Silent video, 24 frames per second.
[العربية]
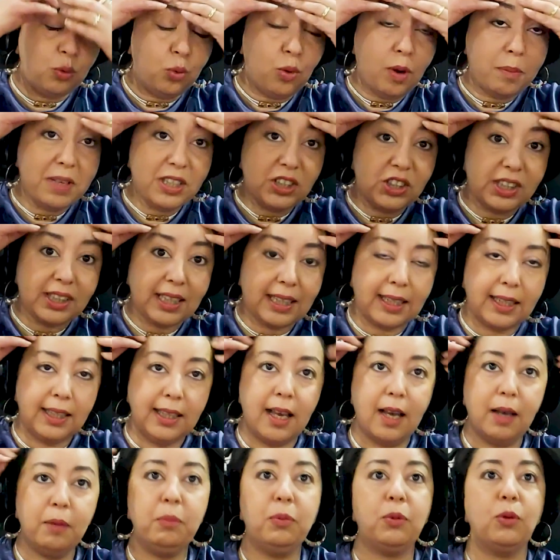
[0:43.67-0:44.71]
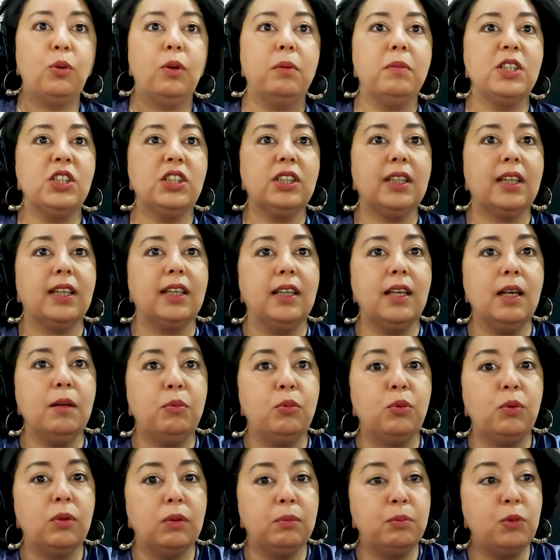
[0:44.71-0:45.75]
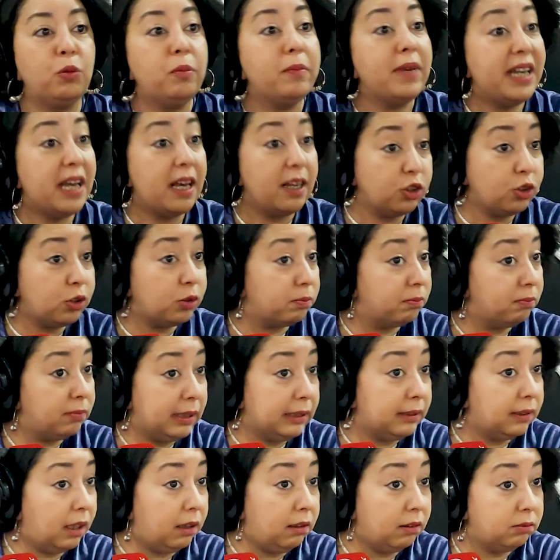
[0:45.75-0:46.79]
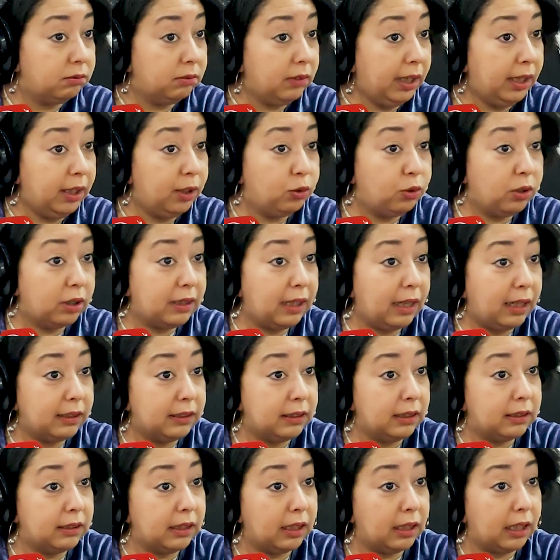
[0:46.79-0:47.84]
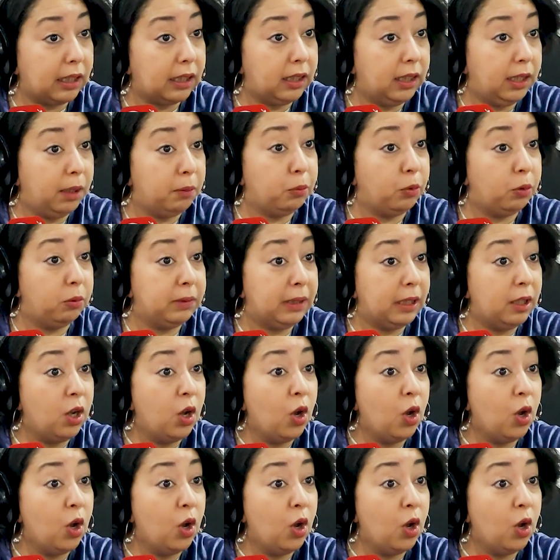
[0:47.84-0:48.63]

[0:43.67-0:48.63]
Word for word: هو ماشي غياب هو ماشي غياب ممنهج بعدا نحيدوا هذه القضيه ديال الغياب ما كاينش